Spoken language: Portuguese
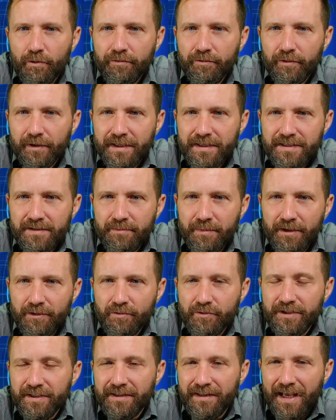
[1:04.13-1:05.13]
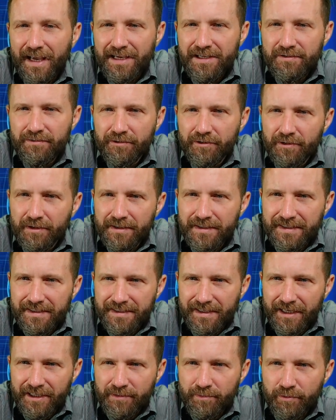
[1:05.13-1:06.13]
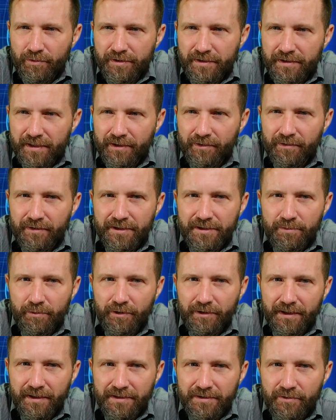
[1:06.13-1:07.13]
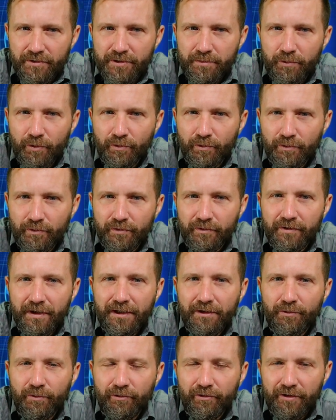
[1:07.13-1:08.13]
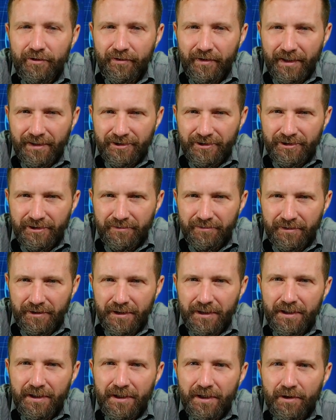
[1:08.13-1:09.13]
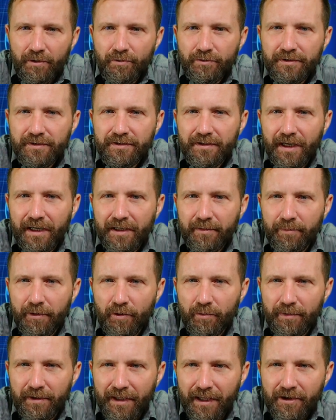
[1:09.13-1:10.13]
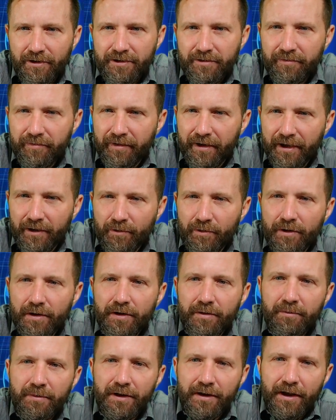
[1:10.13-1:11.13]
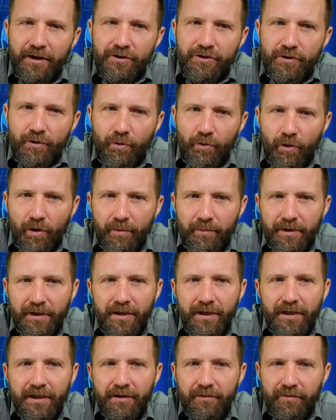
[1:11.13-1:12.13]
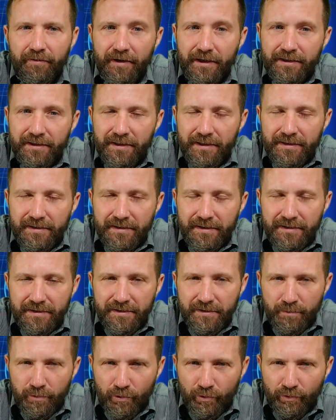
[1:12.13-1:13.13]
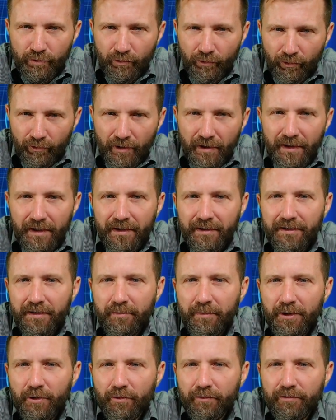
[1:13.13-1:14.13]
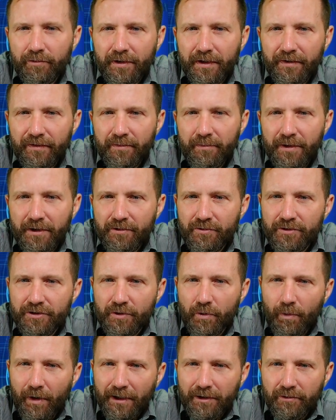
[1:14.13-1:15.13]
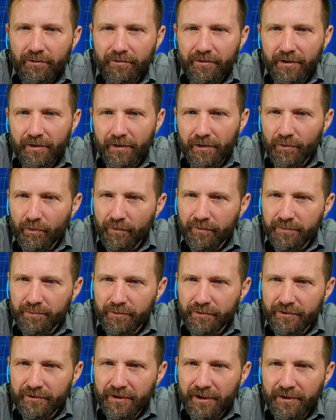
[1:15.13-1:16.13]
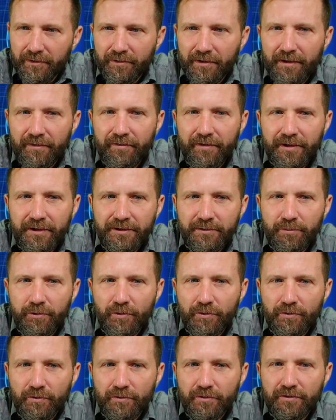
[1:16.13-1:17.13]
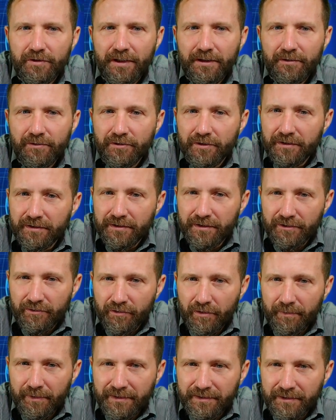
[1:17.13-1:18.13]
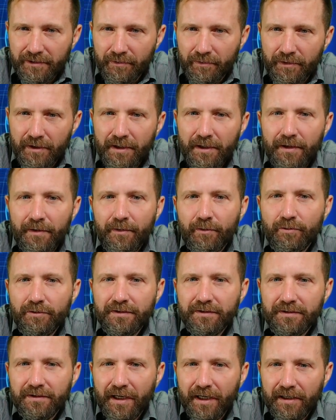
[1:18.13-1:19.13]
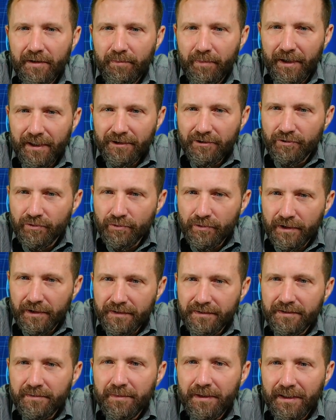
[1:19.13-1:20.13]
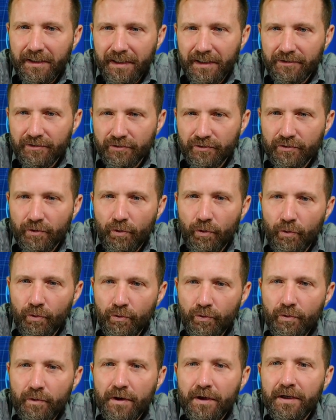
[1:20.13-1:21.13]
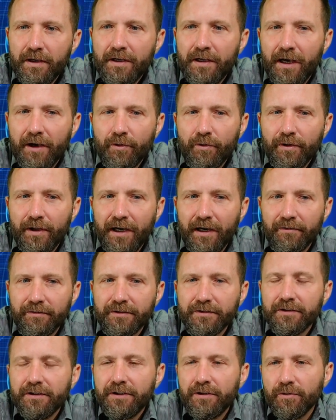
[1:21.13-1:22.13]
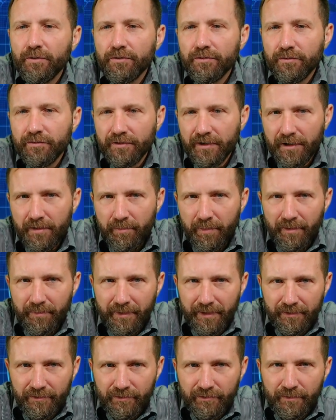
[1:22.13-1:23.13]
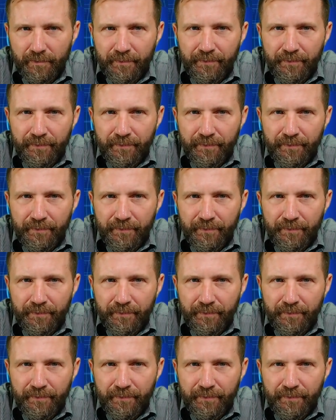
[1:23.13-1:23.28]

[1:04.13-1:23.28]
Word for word: um crescimento de 10,7% na exportação de produtos da indústria extrativa, com destaque para o minério de ferro, minério de cobre e fertilizantes brutos. Também houve um crescimento de 4,9% na venda de produtos da indústria de transformação, com destaque para açúcares e melaços, ouro e aeronaves e outros equipamentos.